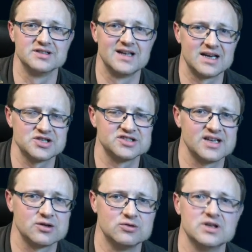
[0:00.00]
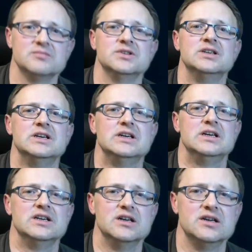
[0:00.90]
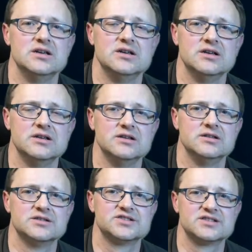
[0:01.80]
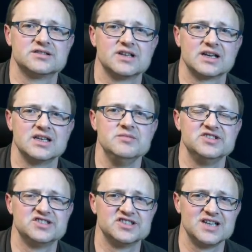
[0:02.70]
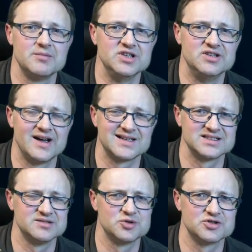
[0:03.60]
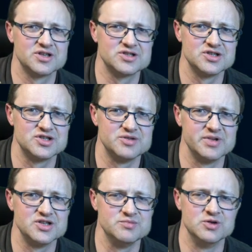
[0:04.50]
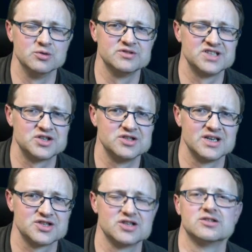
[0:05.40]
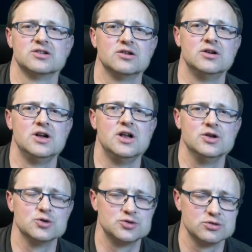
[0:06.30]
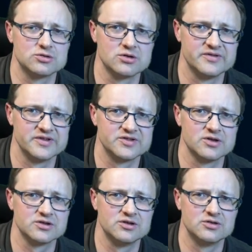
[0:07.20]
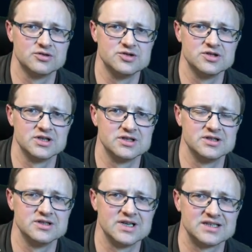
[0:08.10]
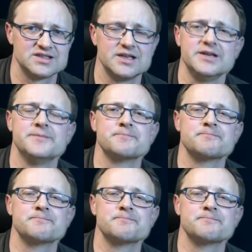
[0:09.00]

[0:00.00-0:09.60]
Na razie startujemy e, z takimi sesjami dwa razy po 45 minut. Zaczyna się to już jutro we wtorek o godzinie 11.